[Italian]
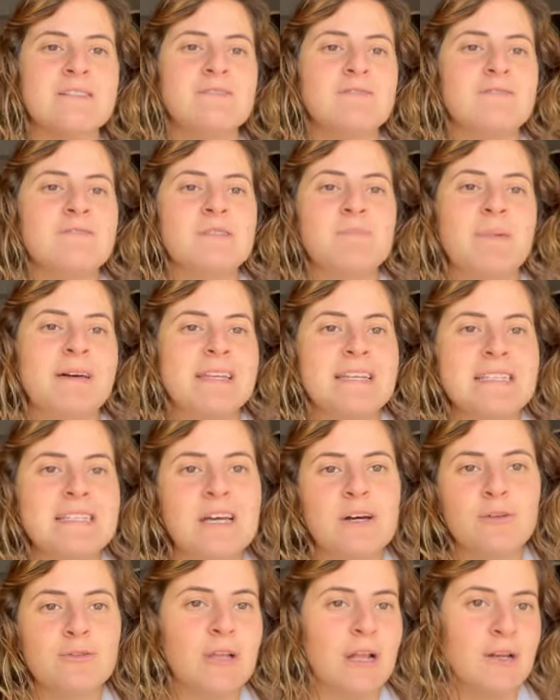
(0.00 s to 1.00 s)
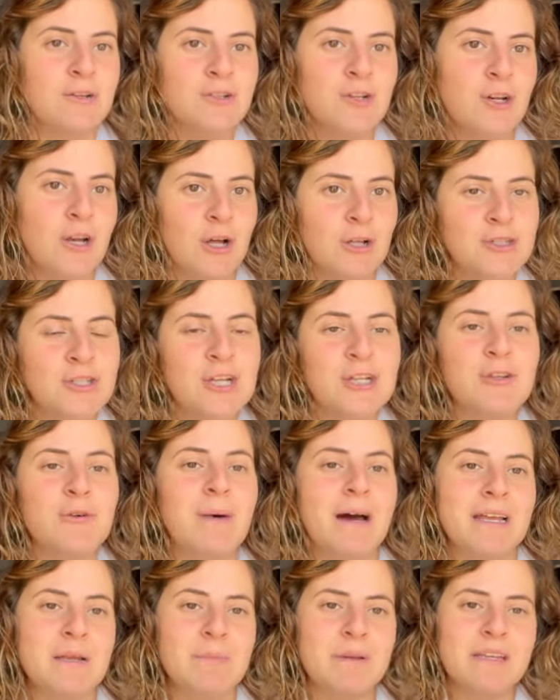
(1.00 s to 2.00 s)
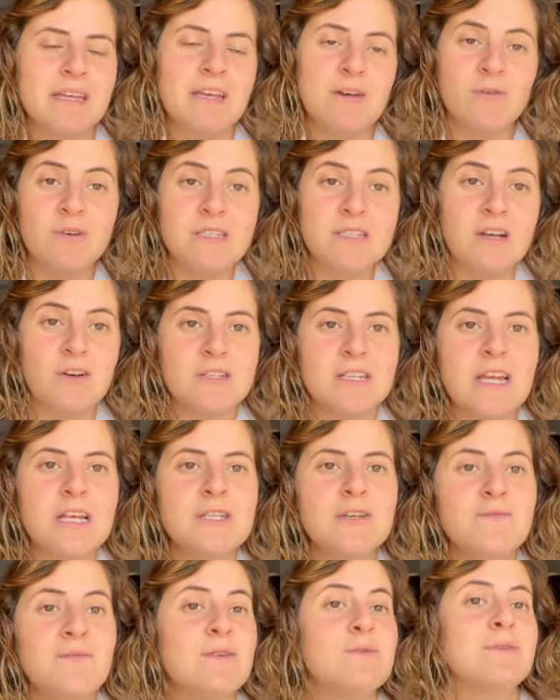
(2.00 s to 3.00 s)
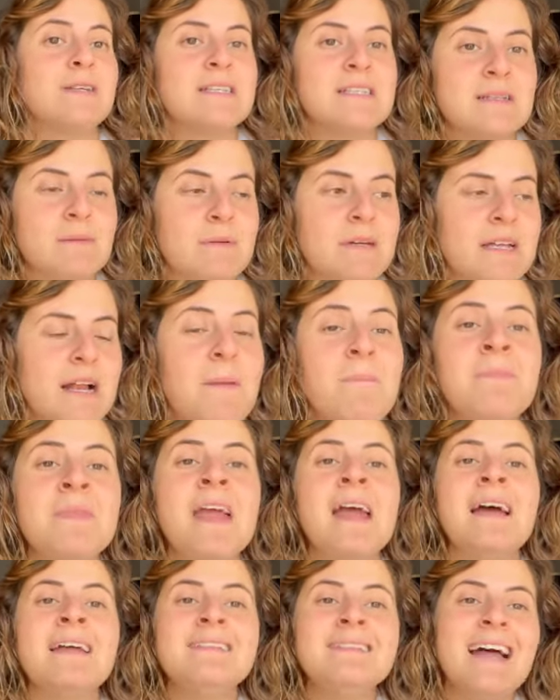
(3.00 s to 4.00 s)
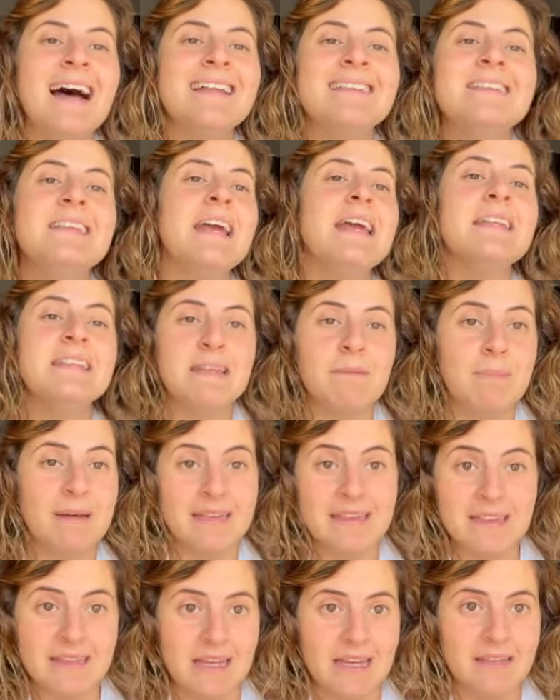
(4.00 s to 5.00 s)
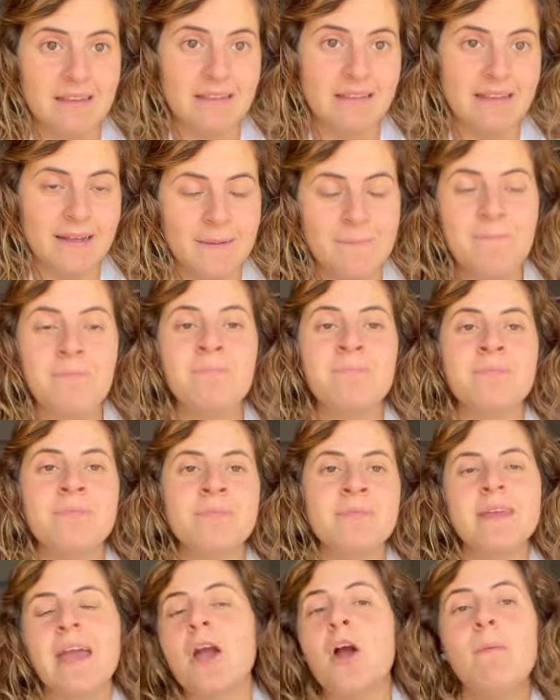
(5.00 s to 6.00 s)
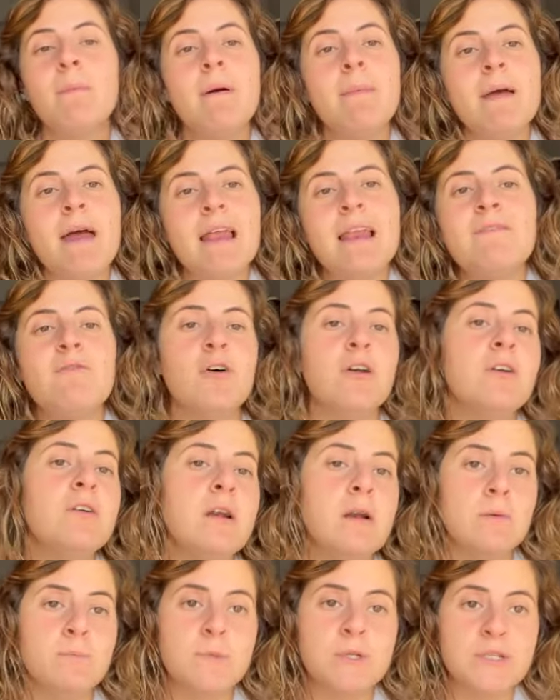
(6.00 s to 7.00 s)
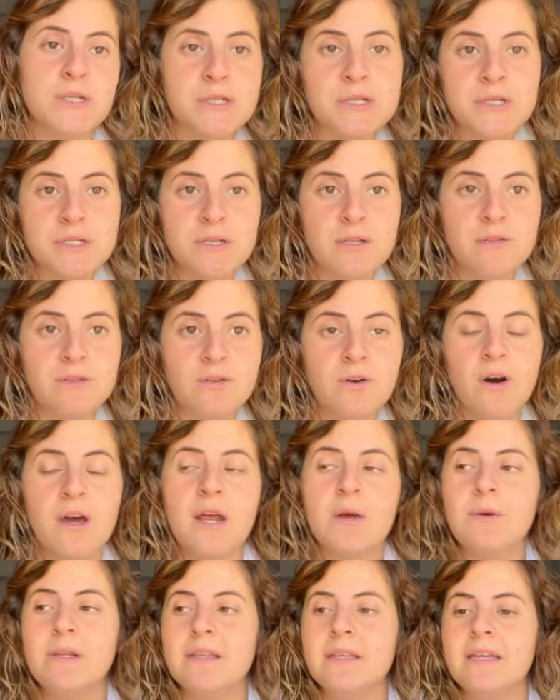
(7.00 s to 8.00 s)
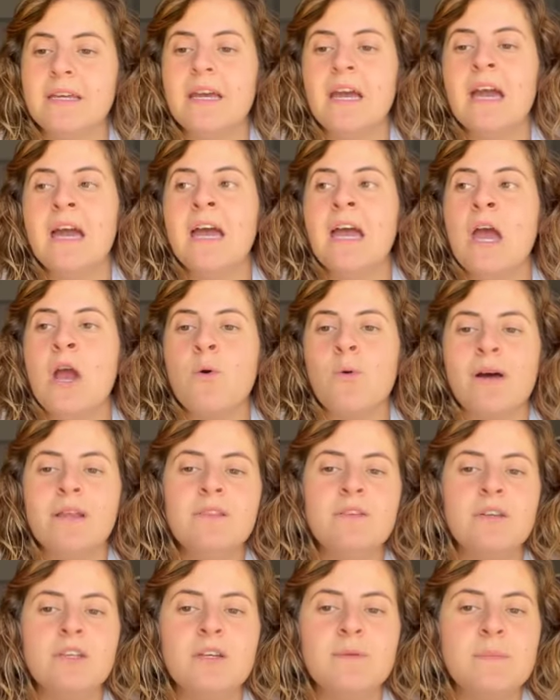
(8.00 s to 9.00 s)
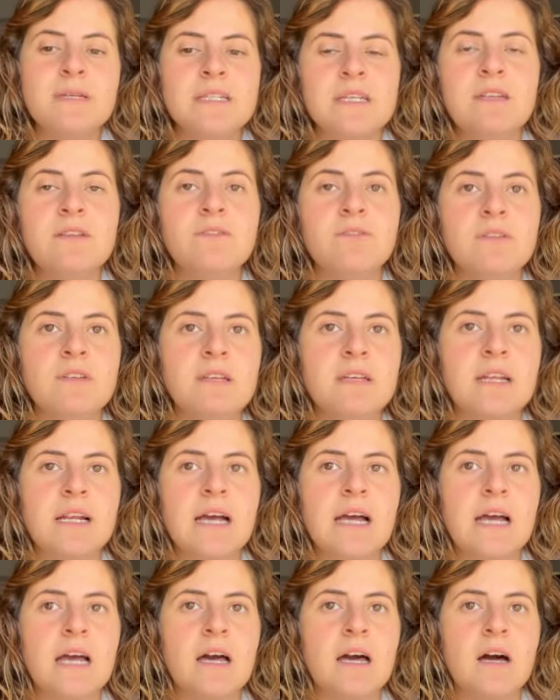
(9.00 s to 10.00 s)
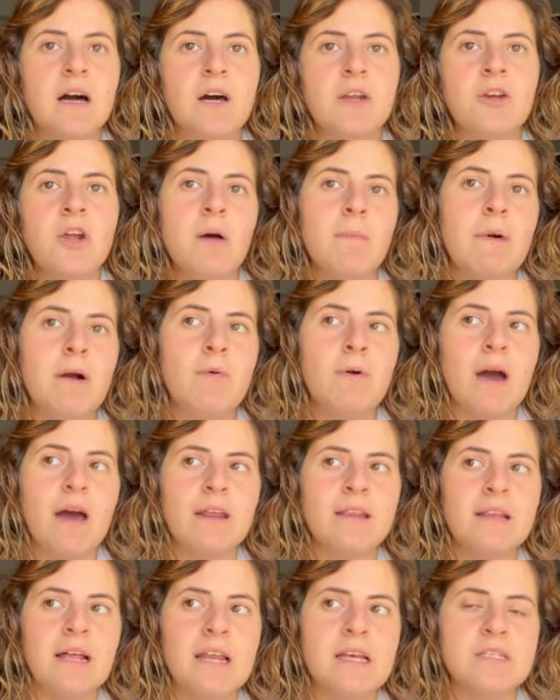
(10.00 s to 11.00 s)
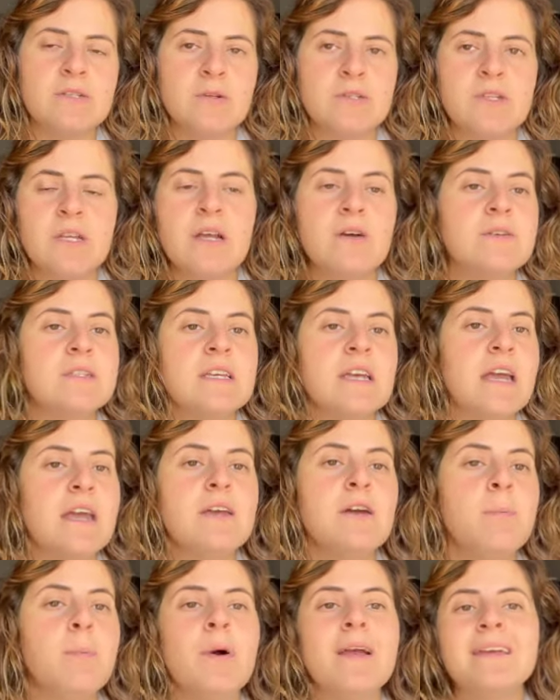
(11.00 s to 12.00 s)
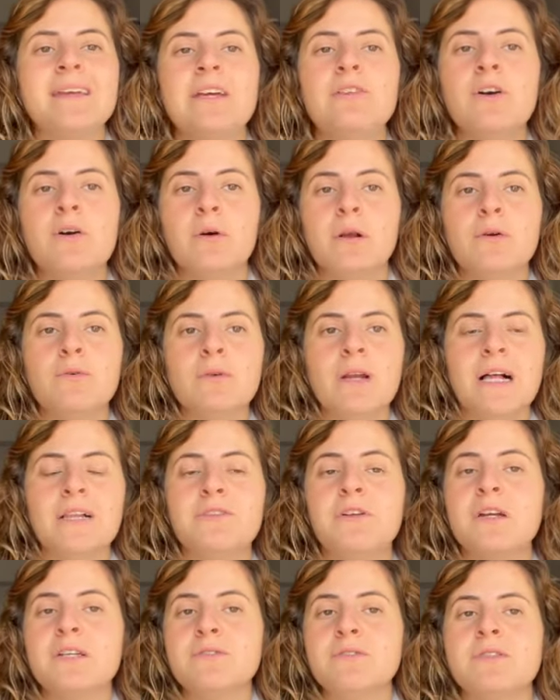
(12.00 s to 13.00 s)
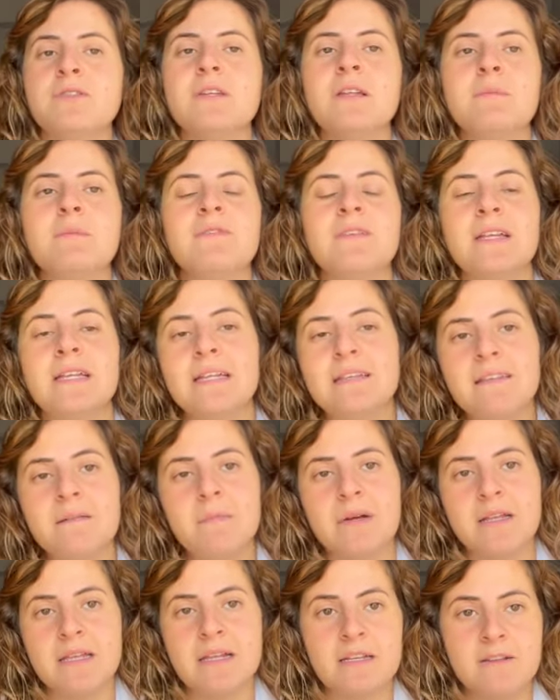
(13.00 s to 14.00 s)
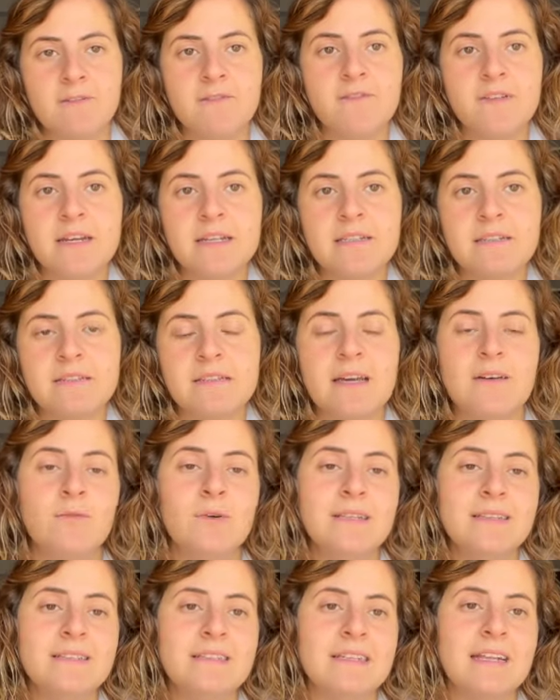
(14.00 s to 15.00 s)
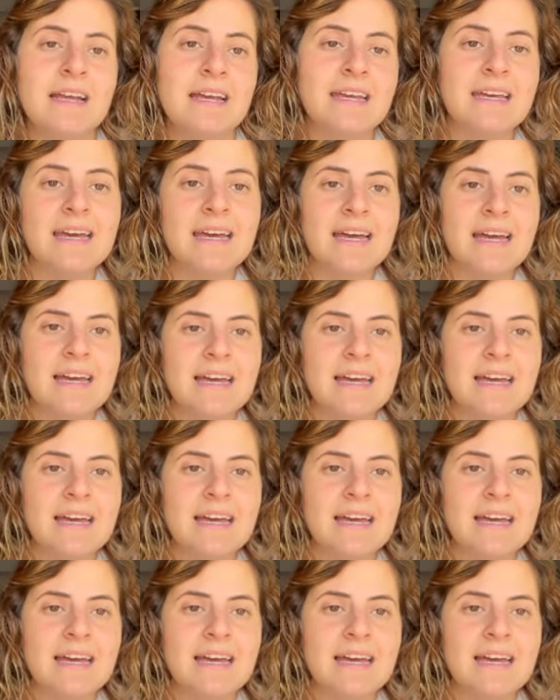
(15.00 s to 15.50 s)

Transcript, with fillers: mm, spariscano dall'oggi al domani perché io questa cosa la sono venuta a sapere da dei dipendenti che come me lavorano nel mio stesso settore. Quindi quando io mi sento dire uh, no ma guarda la situazione è così e io poi chiedo a qualcun altro la situazione mi viene detta in maniera differente, vuol dire che